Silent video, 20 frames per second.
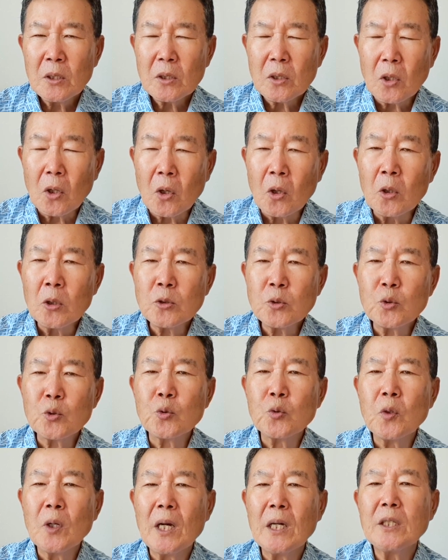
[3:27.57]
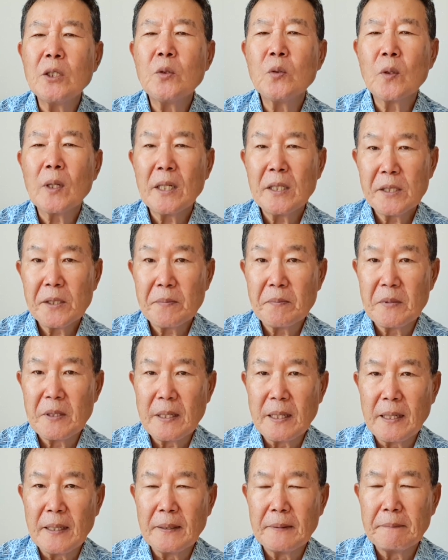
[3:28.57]
더 중요한 이유가
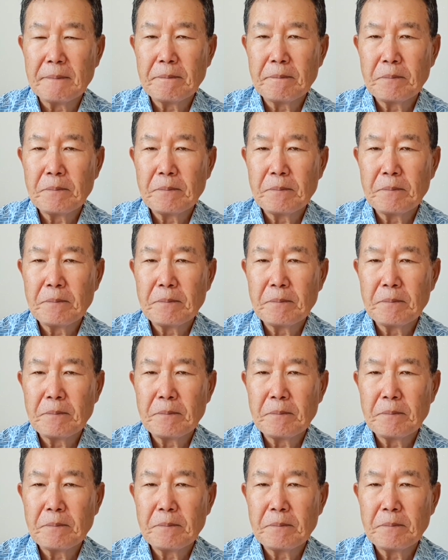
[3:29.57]
있습니다.